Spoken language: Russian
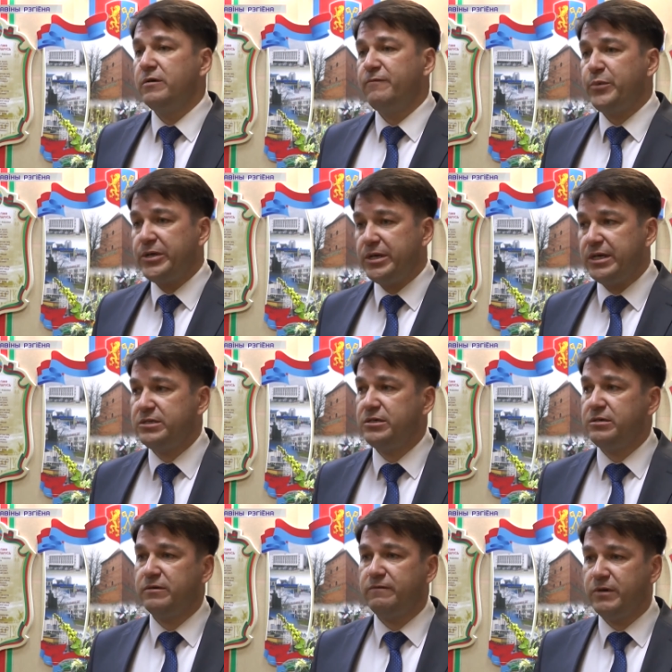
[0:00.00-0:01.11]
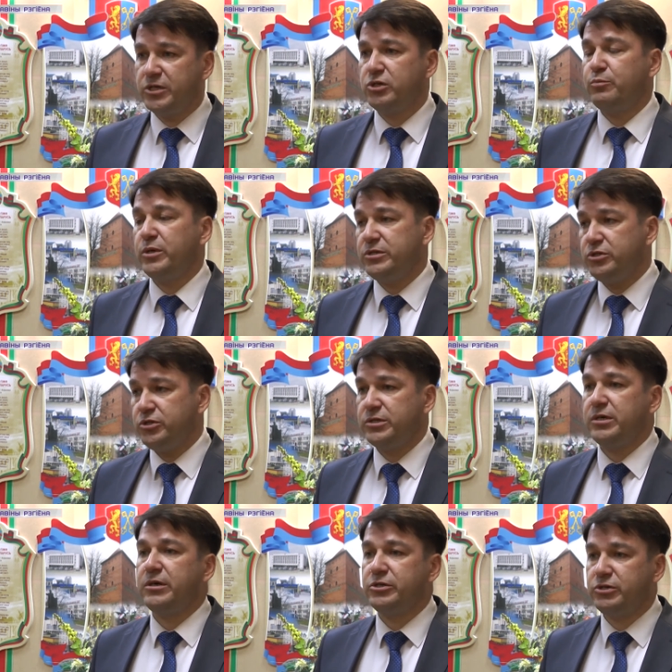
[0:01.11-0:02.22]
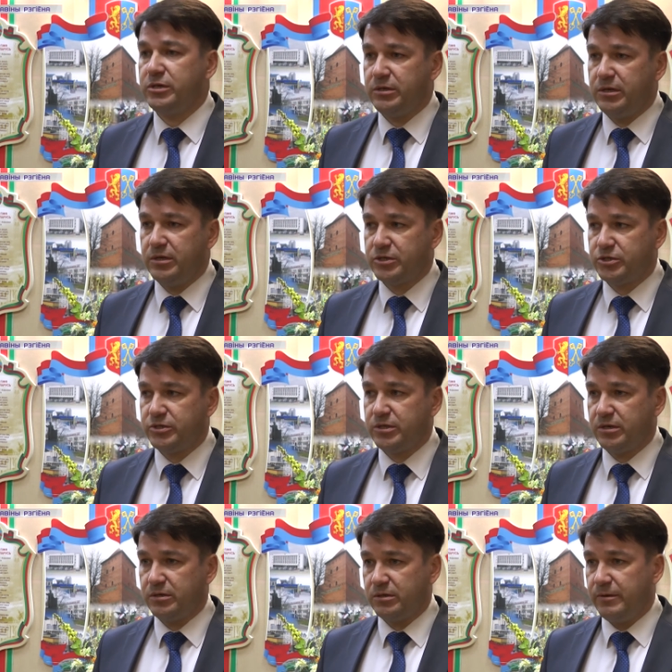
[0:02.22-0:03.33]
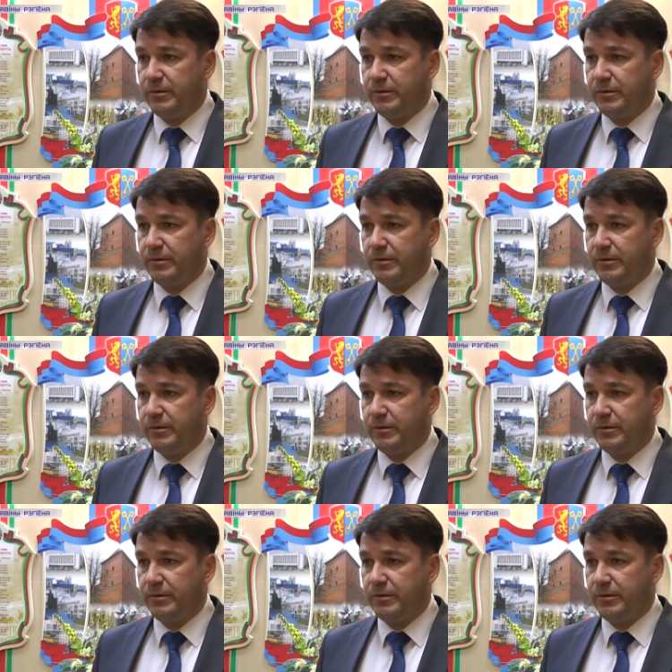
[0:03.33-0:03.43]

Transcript: в принятии важных политических решений для нашей страны.